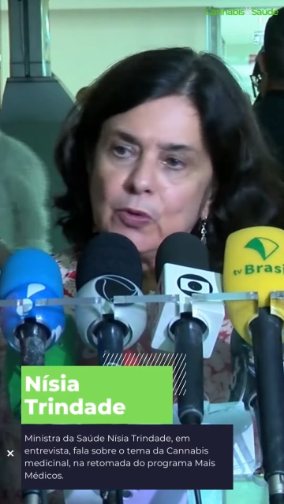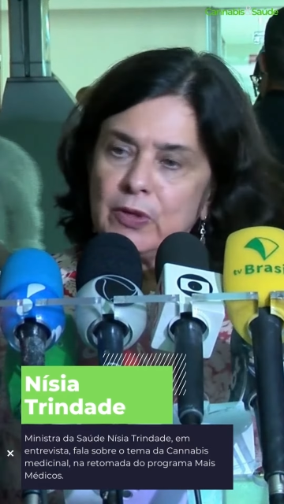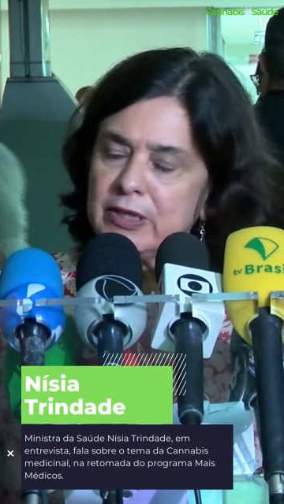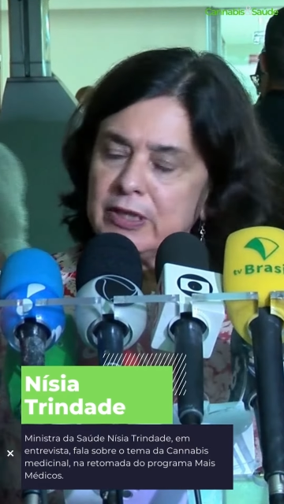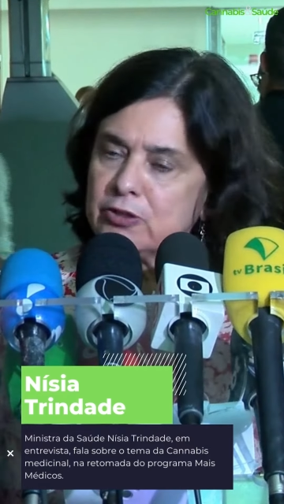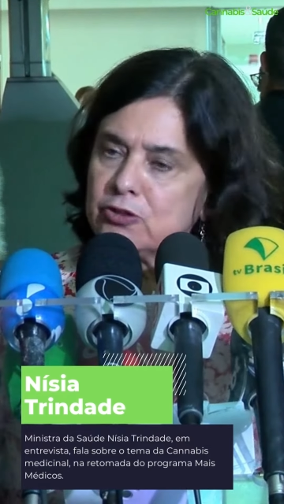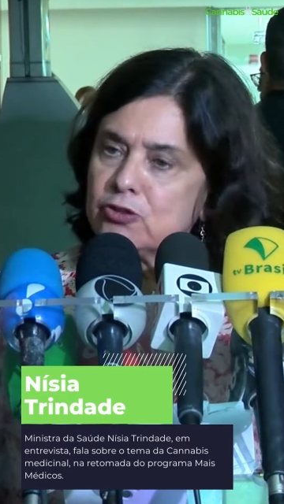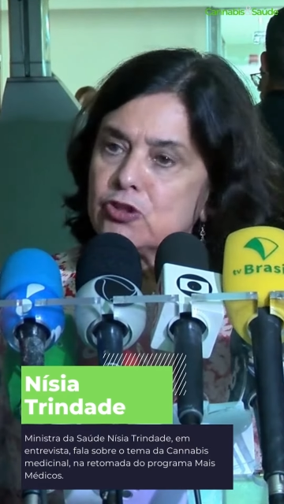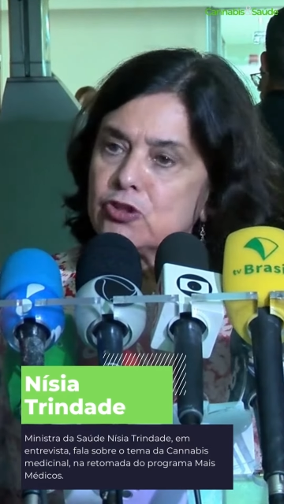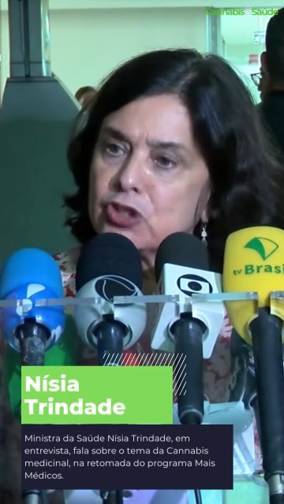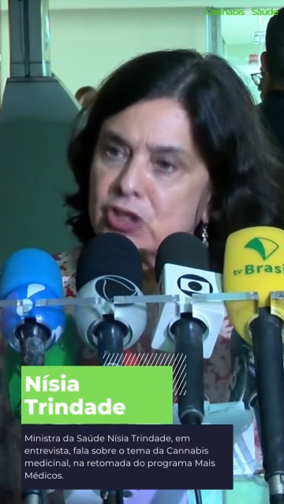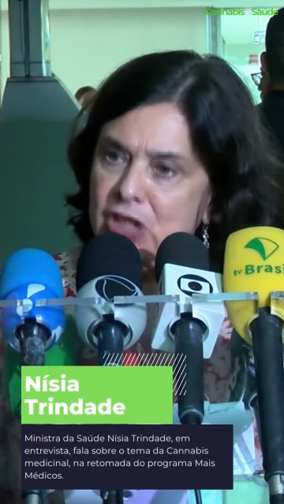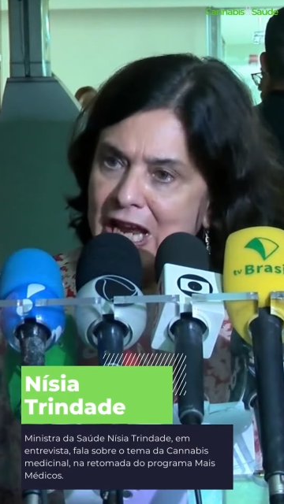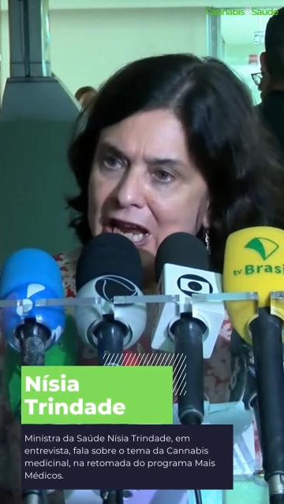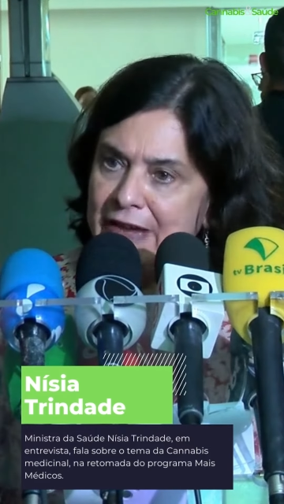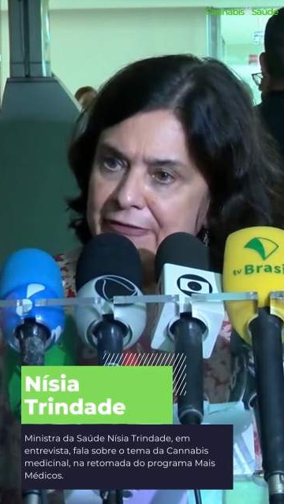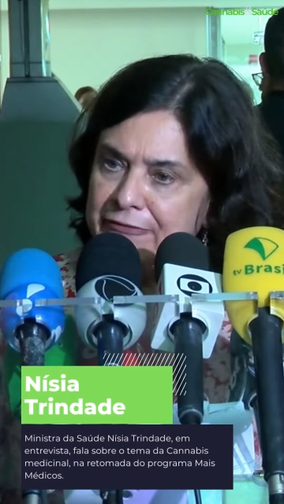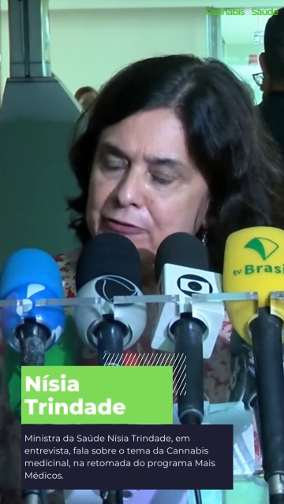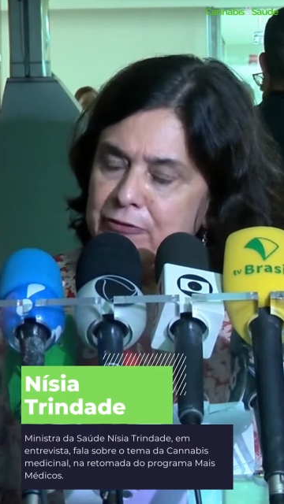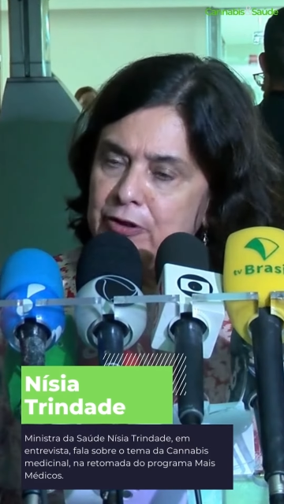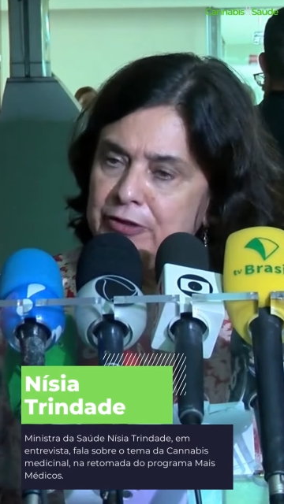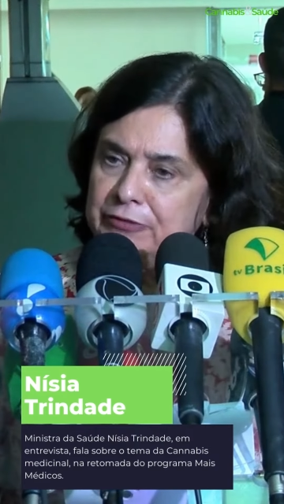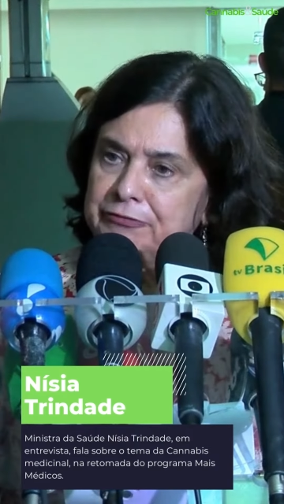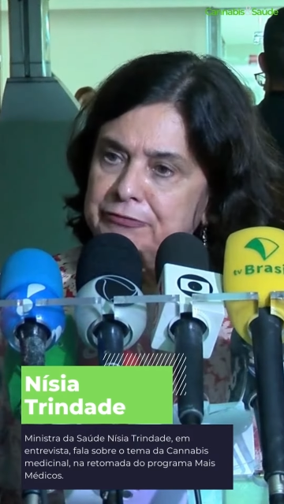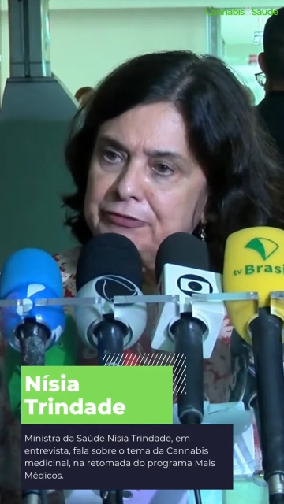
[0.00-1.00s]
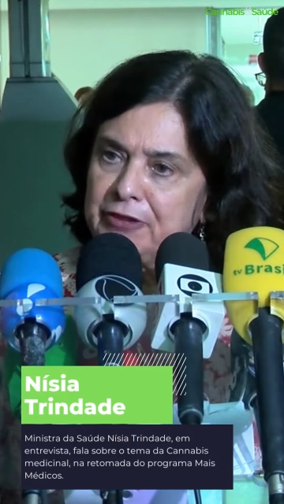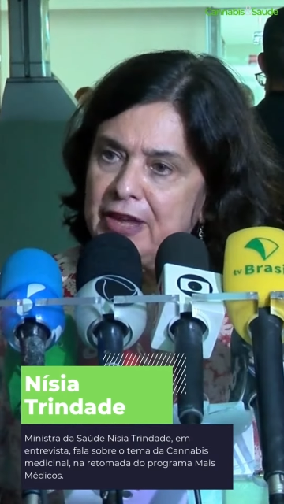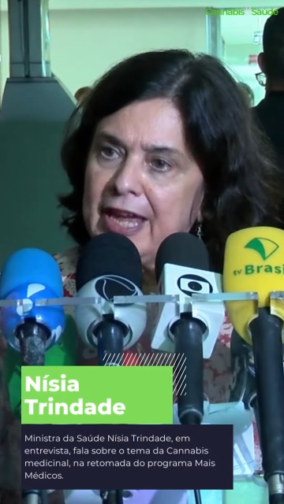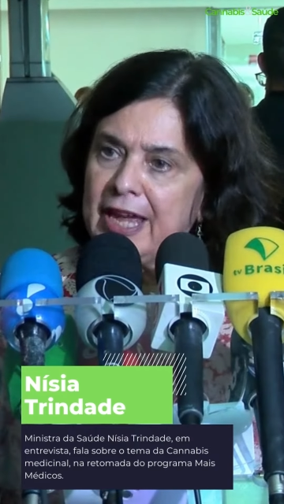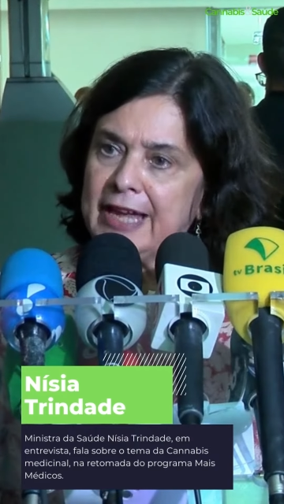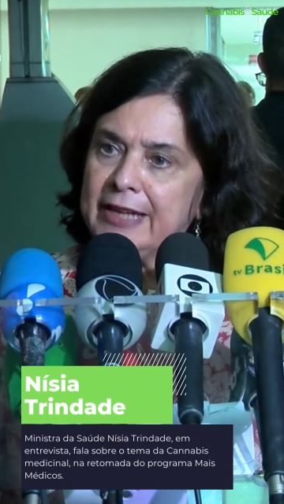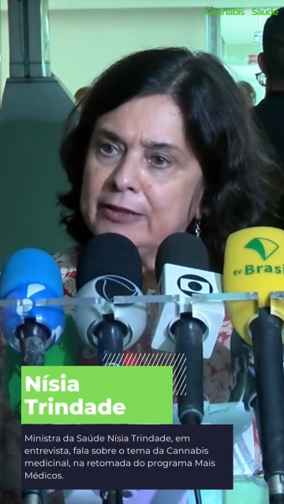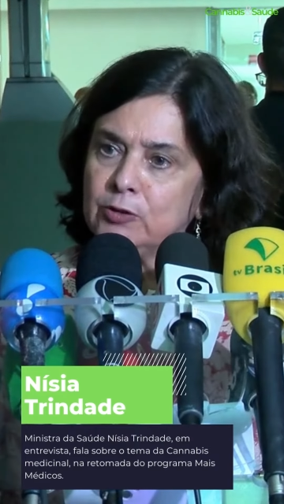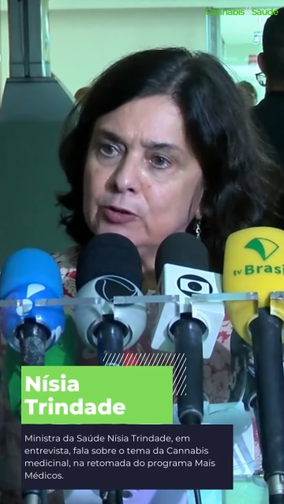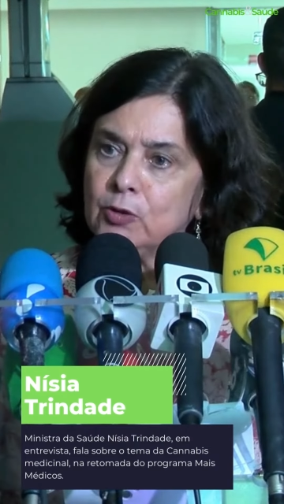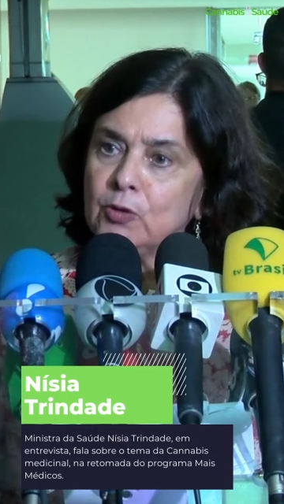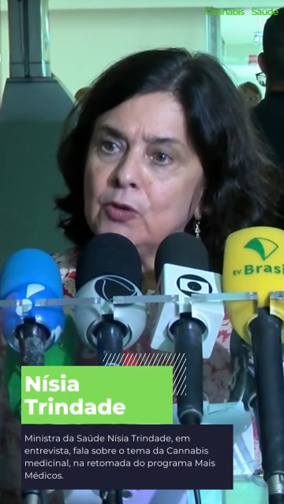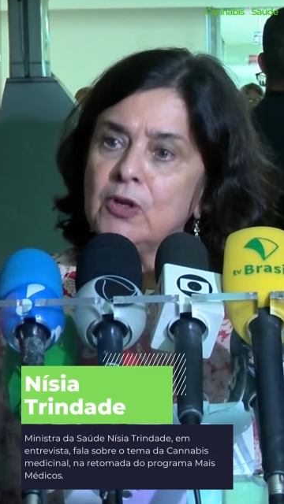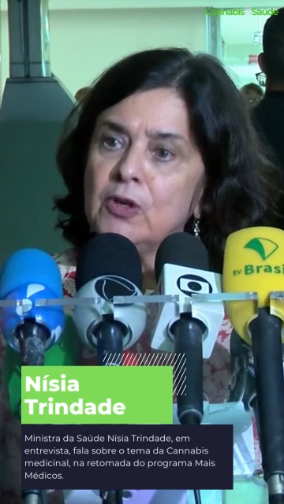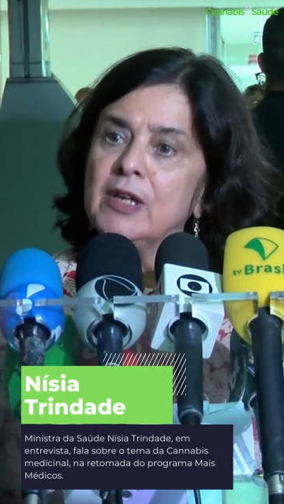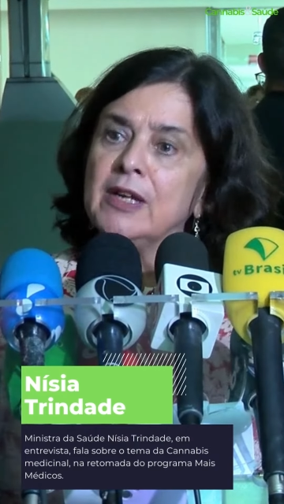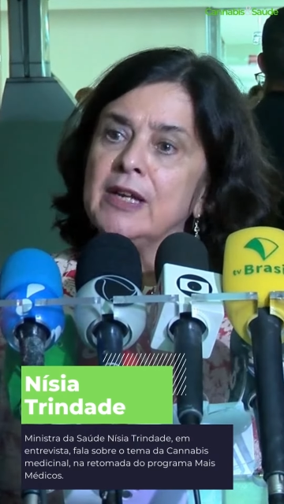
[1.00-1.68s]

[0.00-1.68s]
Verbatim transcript: isso já foi feito.